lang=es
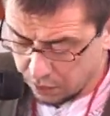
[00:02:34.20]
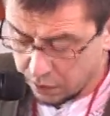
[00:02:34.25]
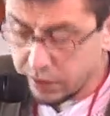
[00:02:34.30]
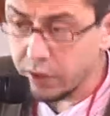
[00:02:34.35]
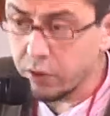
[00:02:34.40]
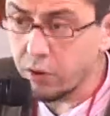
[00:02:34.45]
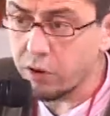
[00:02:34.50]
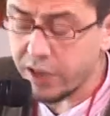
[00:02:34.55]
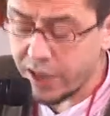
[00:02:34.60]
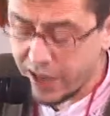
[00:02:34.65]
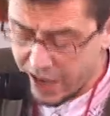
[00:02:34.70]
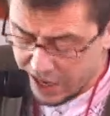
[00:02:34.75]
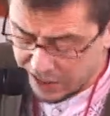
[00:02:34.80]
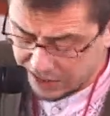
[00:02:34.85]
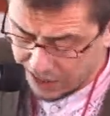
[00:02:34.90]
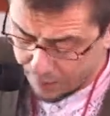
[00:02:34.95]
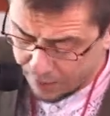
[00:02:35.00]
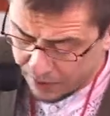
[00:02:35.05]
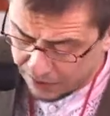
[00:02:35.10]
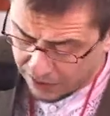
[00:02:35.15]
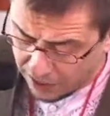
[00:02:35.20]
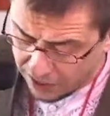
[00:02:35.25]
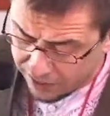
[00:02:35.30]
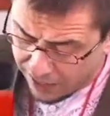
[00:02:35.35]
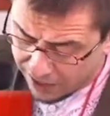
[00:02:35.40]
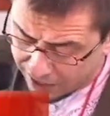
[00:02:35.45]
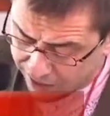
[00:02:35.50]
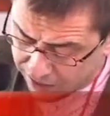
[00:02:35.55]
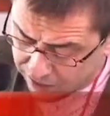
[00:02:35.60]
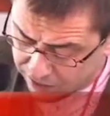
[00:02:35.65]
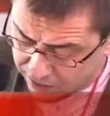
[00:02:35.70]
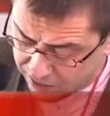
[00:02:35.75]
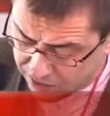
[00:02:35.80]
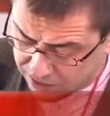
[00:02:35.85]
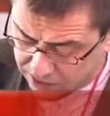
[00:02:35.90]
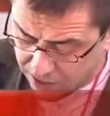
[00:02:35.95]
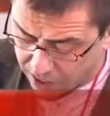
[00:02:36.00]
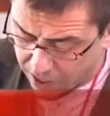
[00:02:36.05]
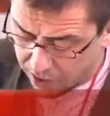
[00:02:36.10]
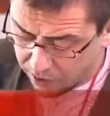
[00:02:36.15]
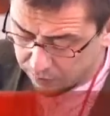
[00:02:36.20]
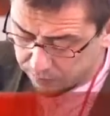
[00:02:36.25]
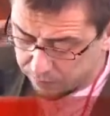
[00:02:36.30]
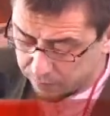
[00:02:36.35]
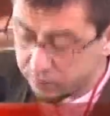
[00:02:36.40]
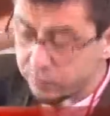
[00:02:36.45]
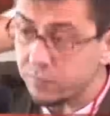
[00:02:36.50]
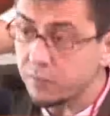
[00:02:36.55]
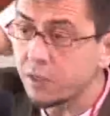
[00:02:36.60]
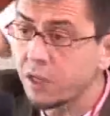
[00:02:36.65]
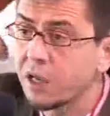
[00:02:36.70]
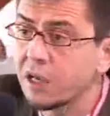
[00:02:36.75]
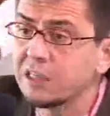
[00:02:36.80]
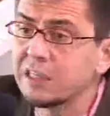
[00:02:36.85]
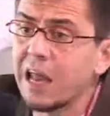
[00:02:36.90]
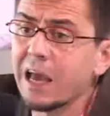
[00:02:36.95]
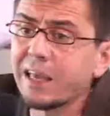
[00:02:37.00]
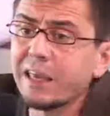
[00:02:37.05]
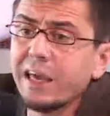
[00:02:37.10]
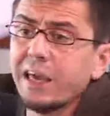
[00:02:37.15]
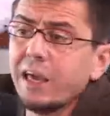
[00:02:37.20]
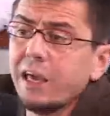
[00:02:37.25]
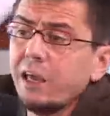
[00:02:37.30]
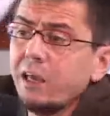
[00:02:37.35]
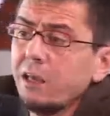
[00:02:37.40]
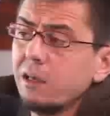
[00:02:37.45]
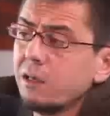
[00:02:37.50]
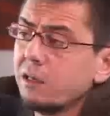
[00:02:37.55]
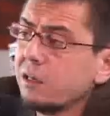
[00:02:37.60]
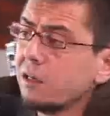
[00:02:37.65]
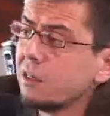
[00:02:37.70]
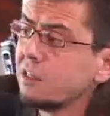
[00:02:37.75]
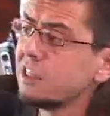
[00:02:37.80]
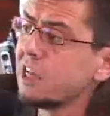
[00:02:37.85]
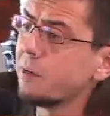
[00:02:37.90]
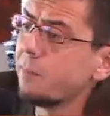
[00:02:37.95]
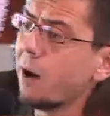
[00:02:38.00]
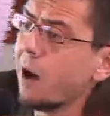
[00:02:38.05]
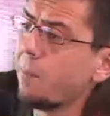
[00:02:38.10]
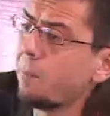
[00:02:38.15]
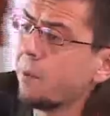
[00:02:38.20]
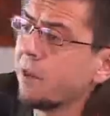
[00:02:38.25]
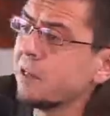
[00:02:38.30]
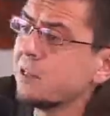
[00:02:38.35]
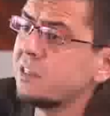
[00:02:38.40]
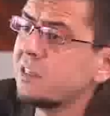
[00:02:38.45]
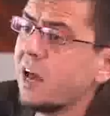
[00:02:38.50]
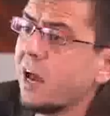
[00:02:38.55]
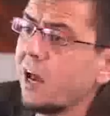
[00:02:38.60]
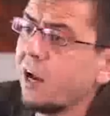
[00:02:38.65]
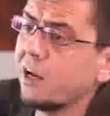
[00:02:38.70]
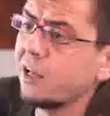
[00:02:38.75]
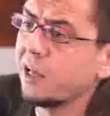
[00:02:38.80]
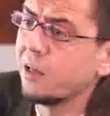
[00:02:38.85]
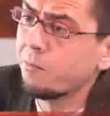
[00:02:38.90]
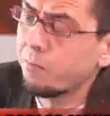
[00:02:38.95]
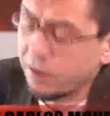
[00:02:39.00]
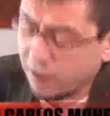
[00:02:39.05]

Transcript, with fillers: Creo que esta mentalidad rentista es la que lleva a pensar que en